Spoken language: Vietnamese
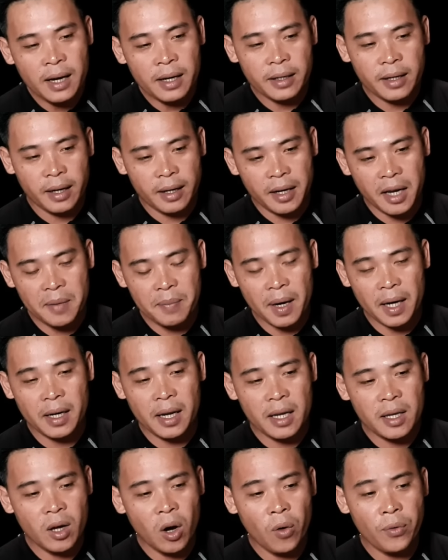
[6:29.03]
thì khi mà
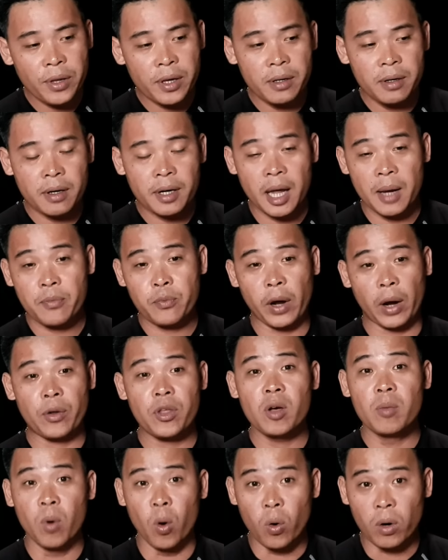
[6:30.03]
đi vô chưa kịp quẹo
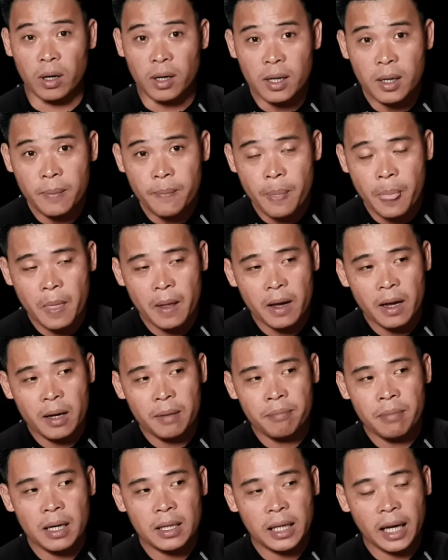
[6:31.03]
vô buồn nữa
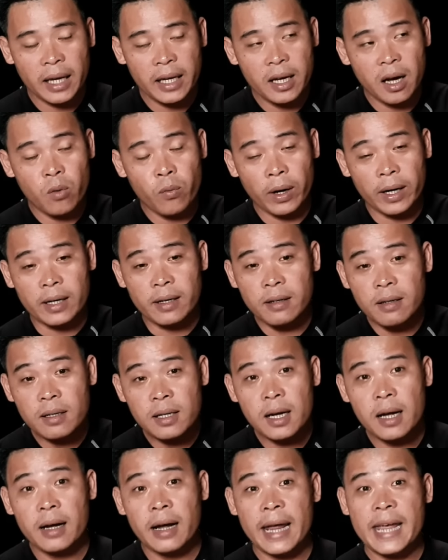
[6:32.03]
mới thấy ở ngoài trước
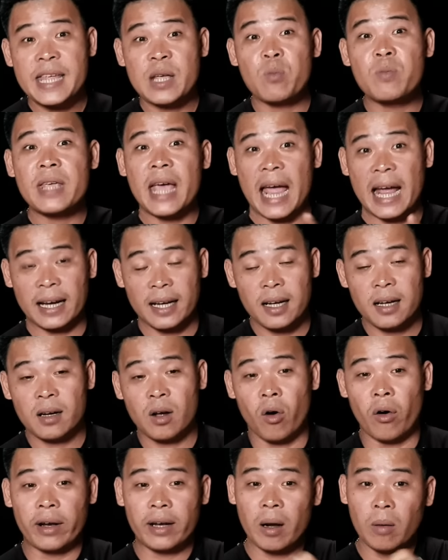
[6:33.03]
á, ngay trong giạc á,
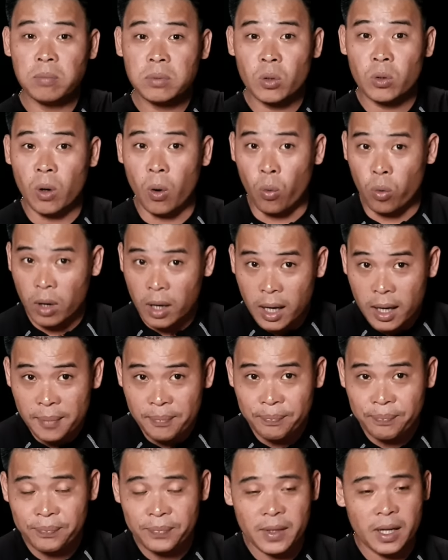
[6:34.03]
ngồi đóng tụ lụ đó đó
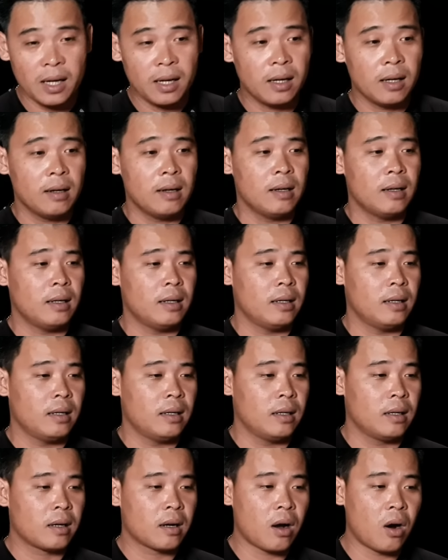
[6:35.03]

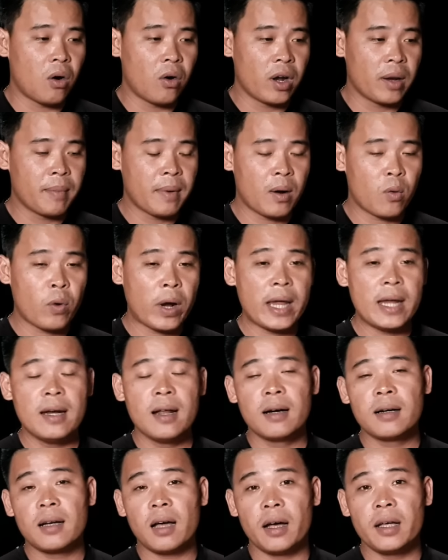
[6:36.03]
ngồi mà quay
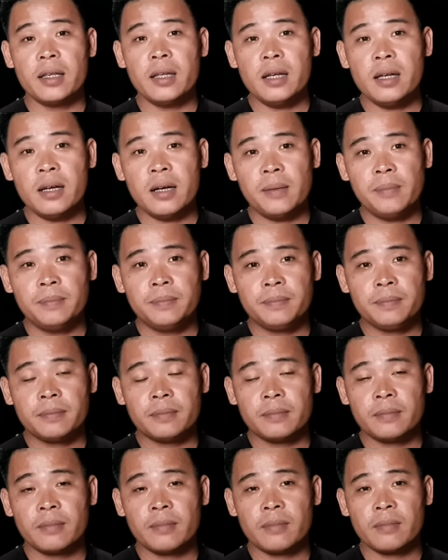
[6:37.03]
lưng lại với
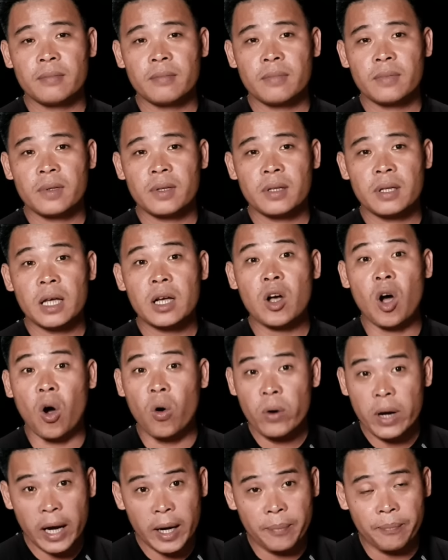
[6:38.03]
với
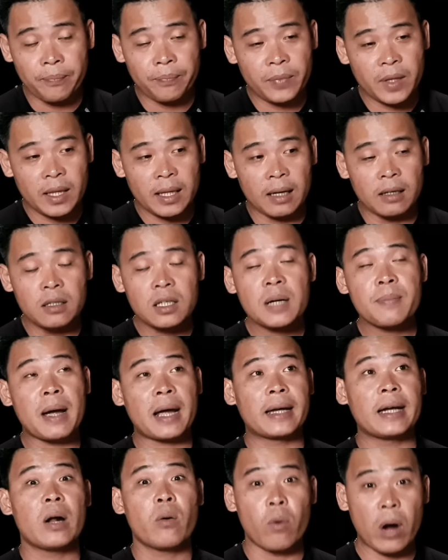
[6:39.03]
cổ nha là hướng cái
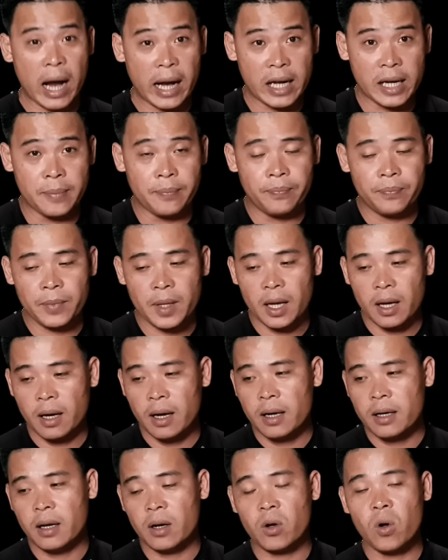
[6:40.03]
mặt ra ngoài
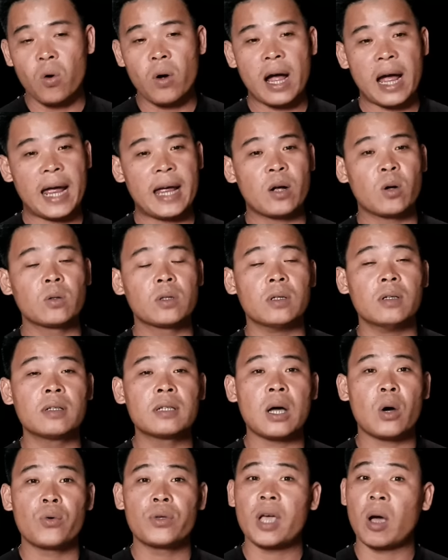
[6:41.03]
thì cô hai cổ tưởng
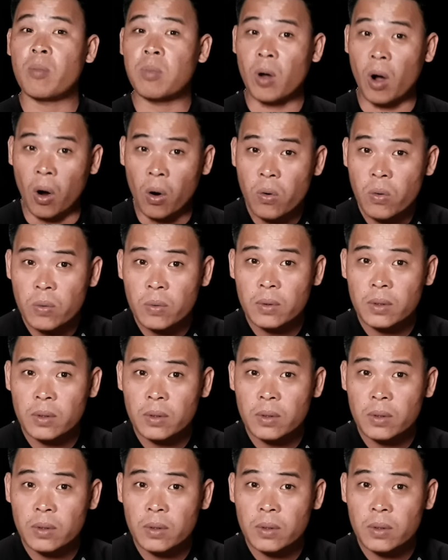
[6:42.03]
đâu chồng cổ